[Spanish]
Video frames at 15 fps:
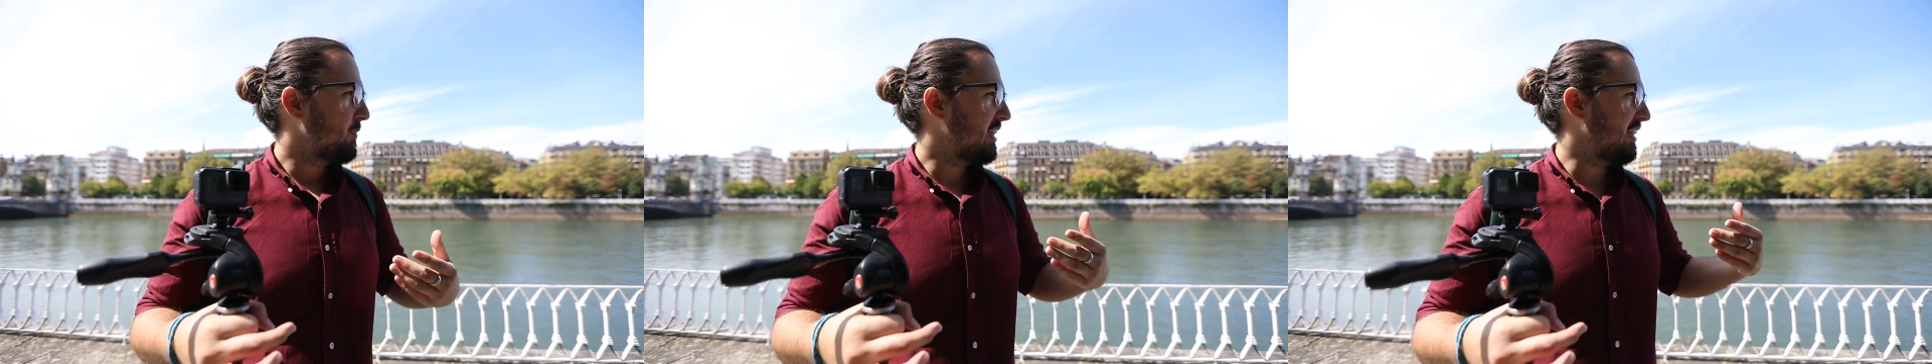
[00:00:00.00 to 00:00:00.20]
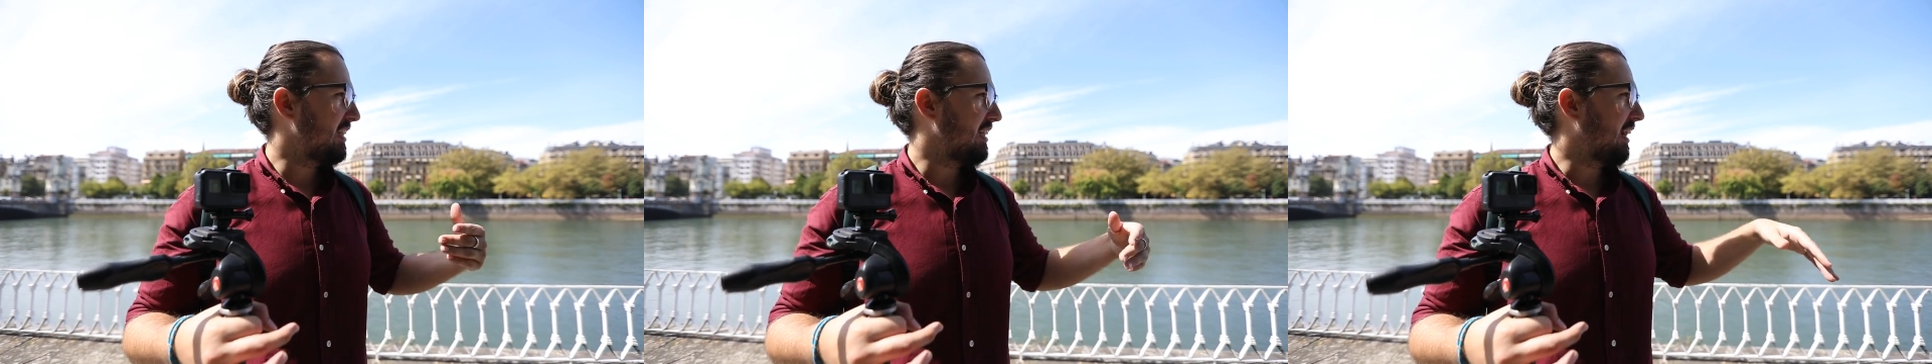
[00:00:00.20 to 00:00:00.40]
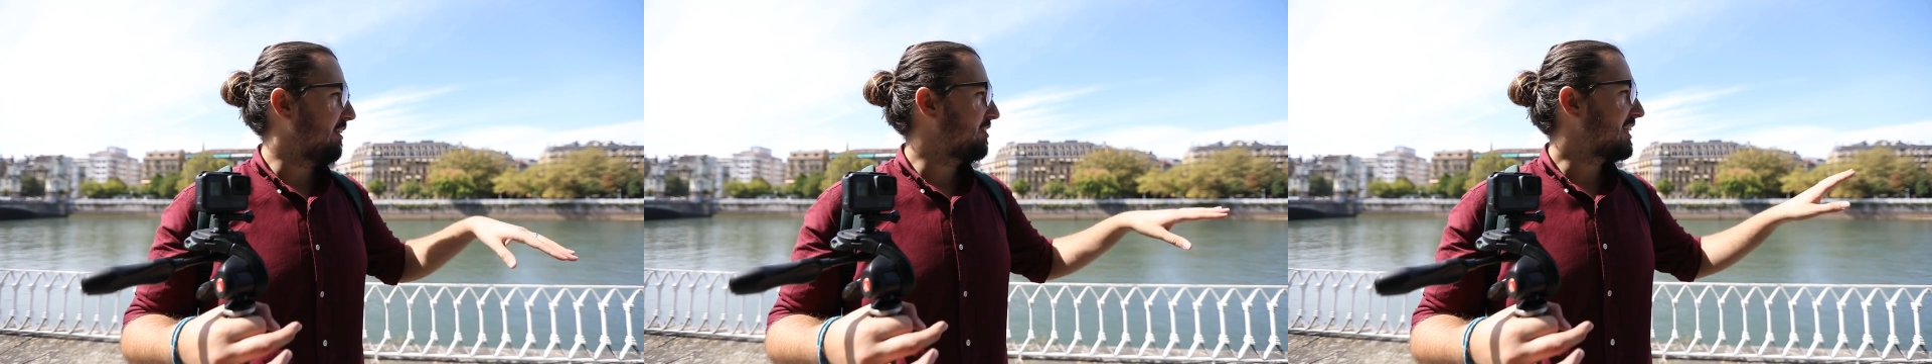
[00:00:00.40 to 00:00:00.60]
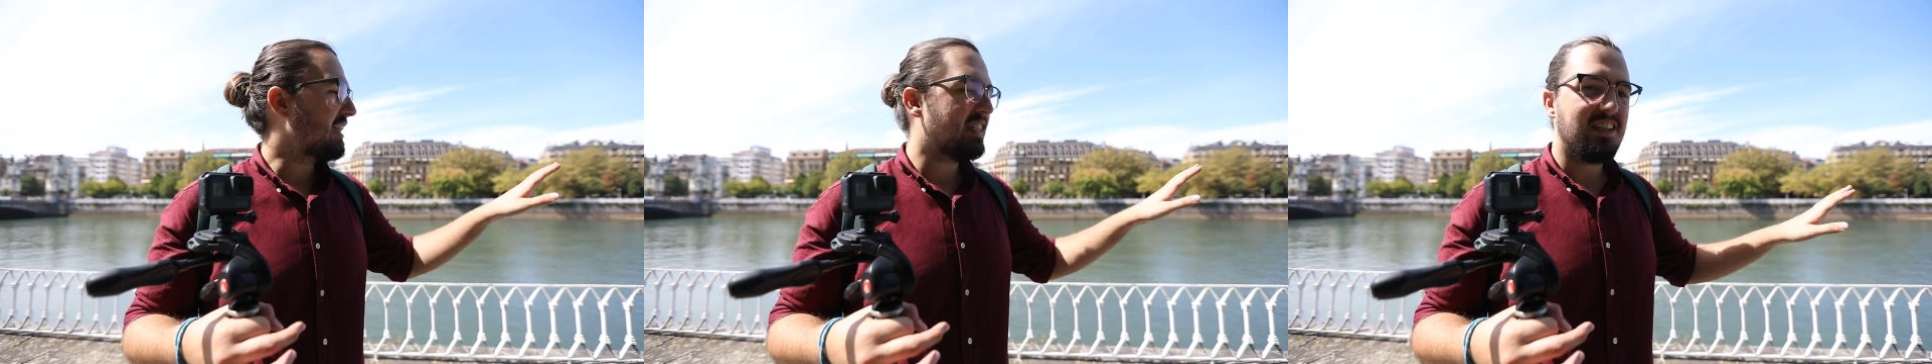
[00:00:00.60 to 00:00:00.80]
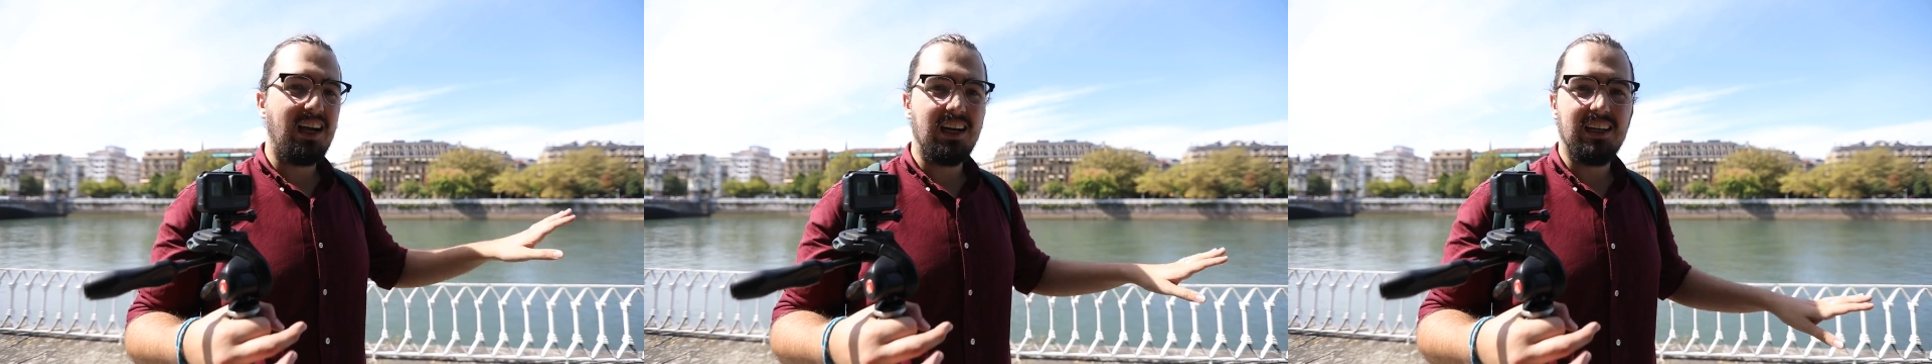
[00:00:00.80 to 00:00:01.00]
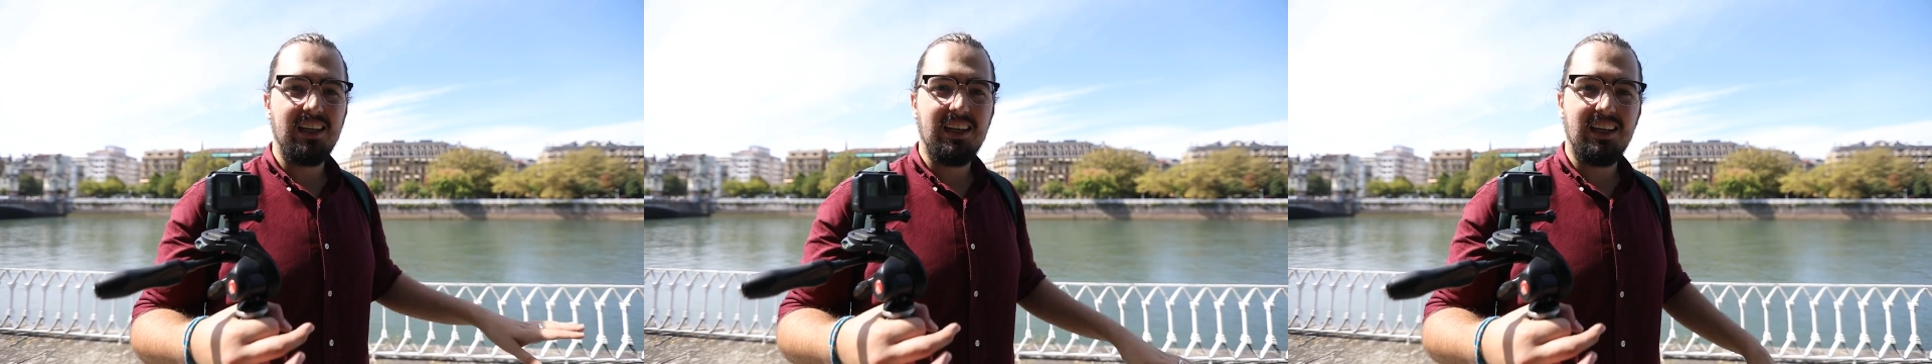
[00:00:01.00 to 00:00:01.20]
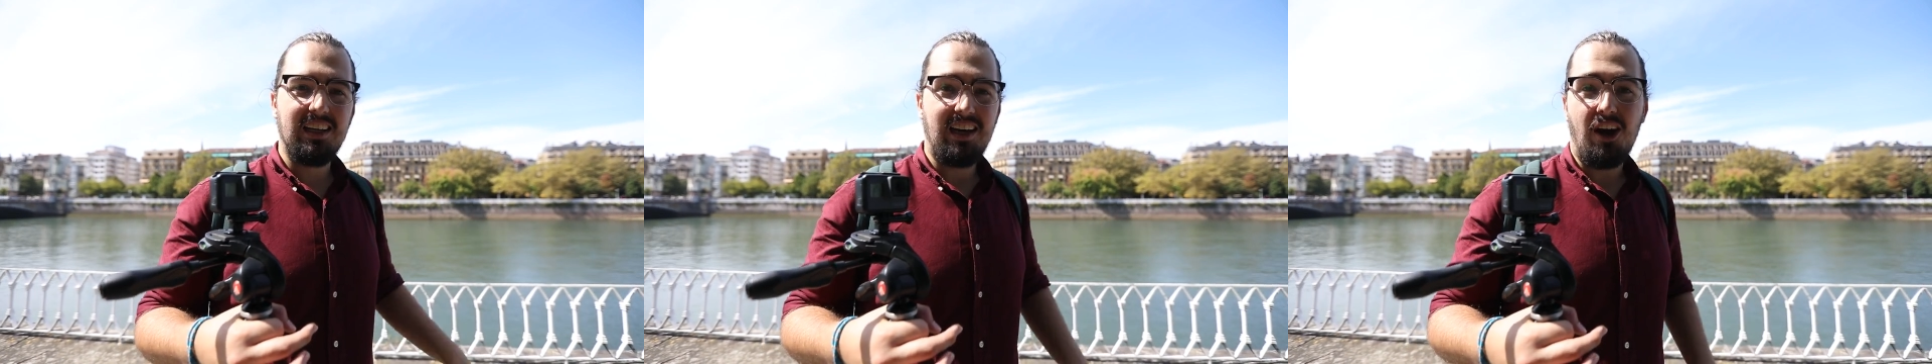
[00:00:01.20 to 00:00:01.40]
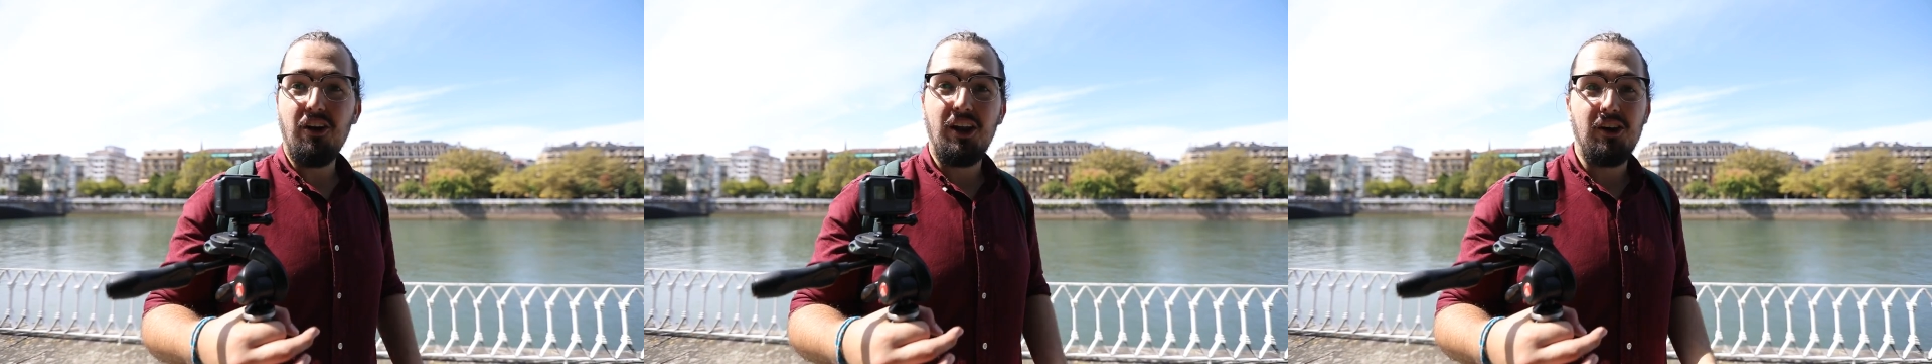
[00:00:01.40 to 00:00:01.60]
y a ver qué
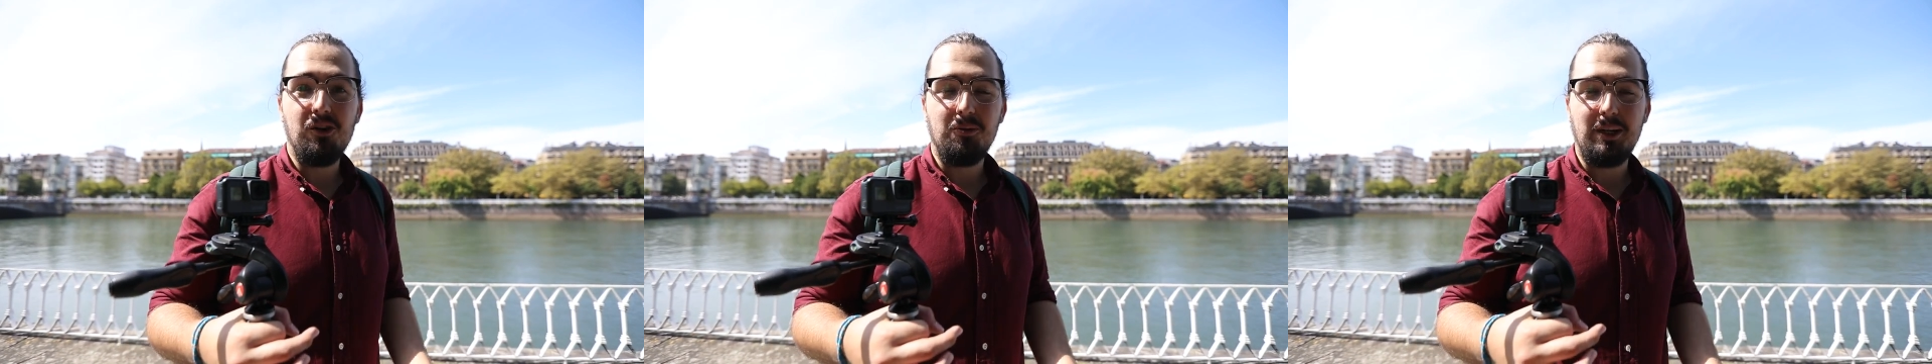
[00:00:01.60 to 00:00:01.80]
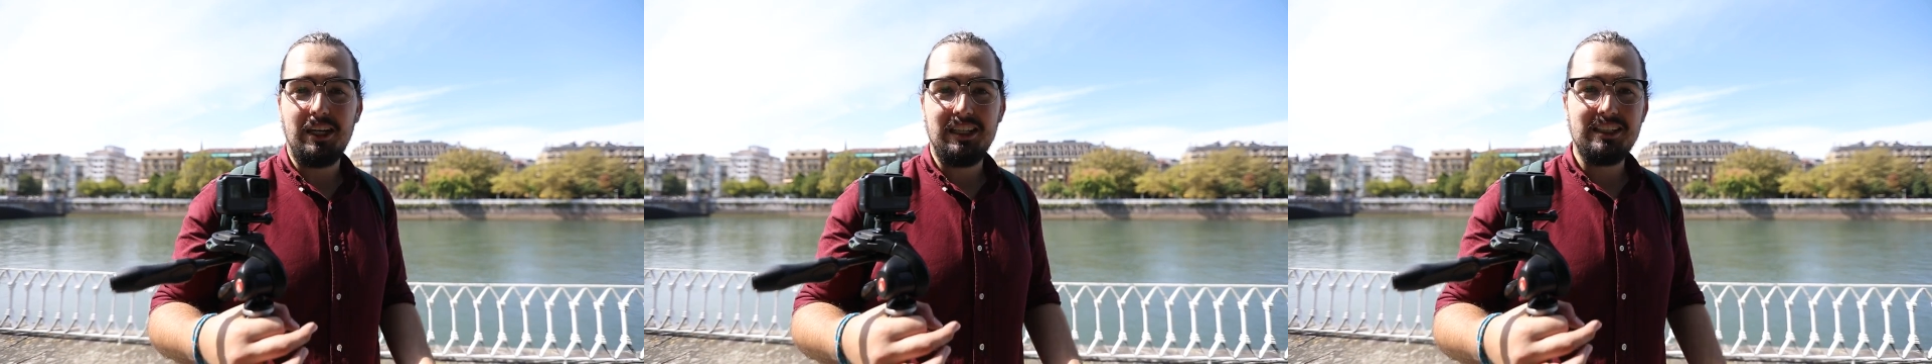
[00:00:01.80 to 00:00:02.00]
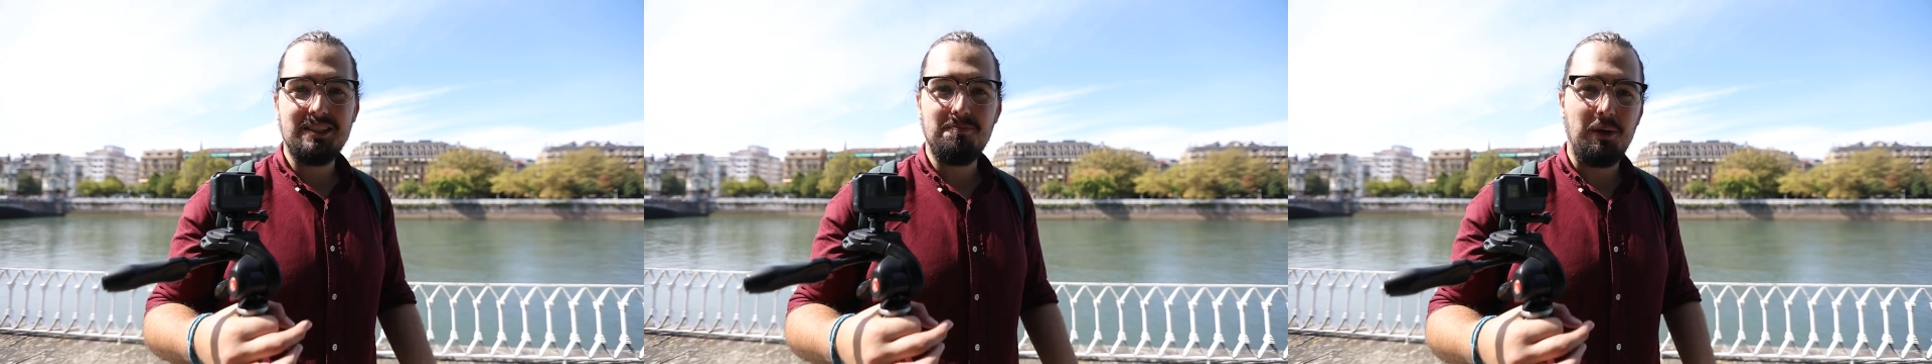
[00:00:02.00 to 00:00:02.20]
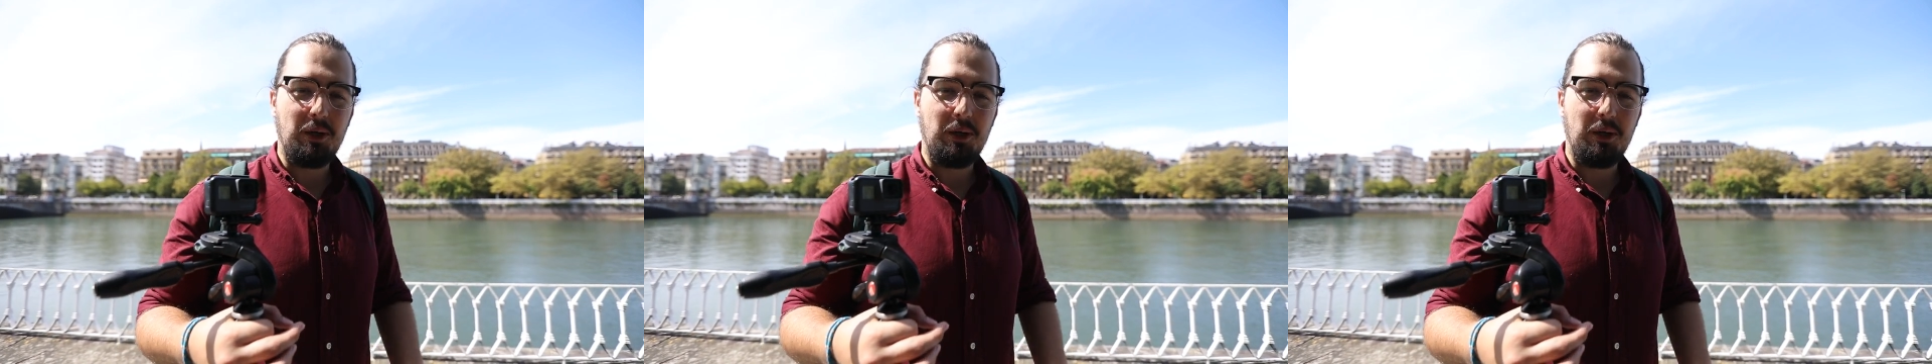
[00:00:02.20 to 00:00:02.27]
sale, ahora lo veréis,